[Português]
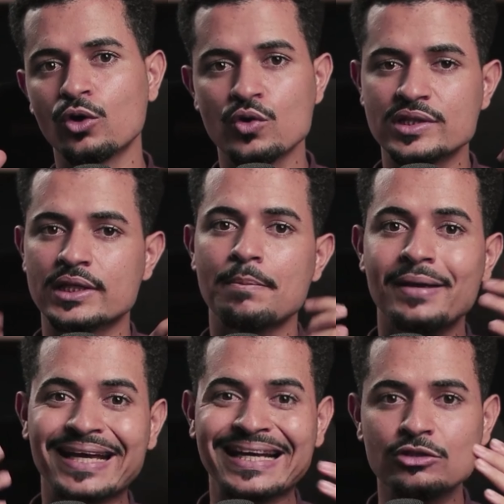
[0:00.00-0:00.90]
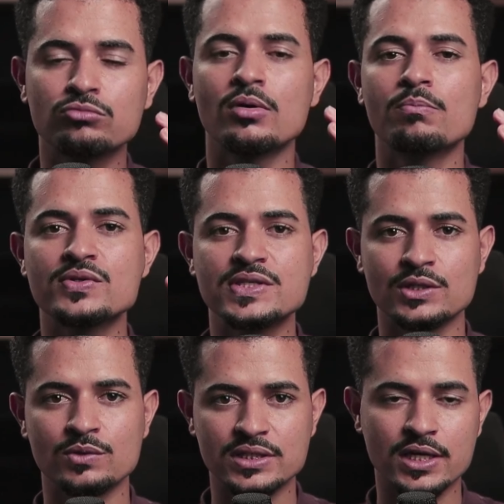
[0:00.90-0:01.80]
ou estaria pegando uma
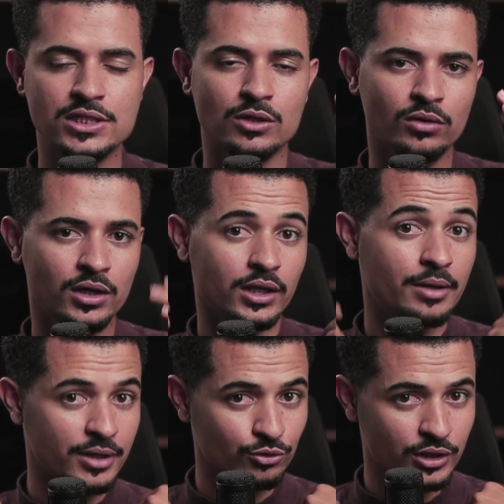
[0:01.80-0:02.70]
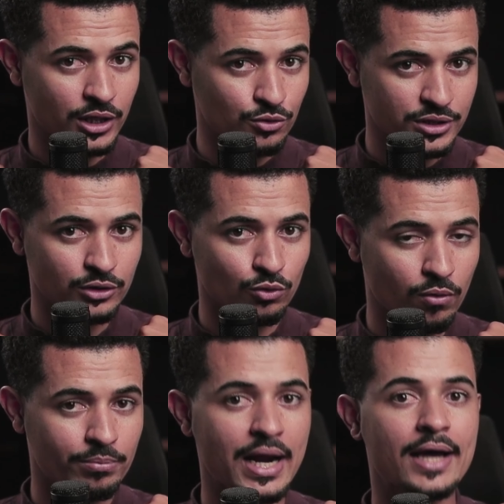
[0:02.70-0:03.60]
posição nessa região. Lembrando que eu já estou
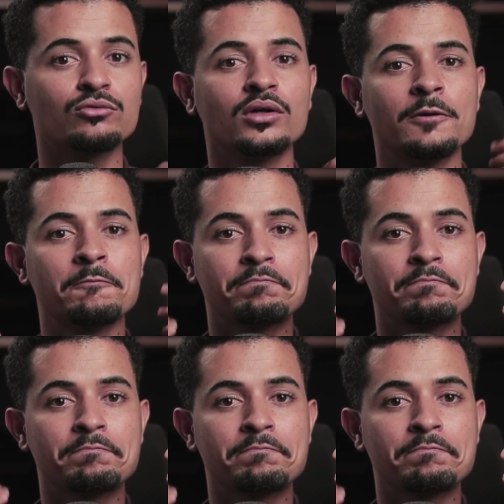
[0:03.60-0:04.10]
comprado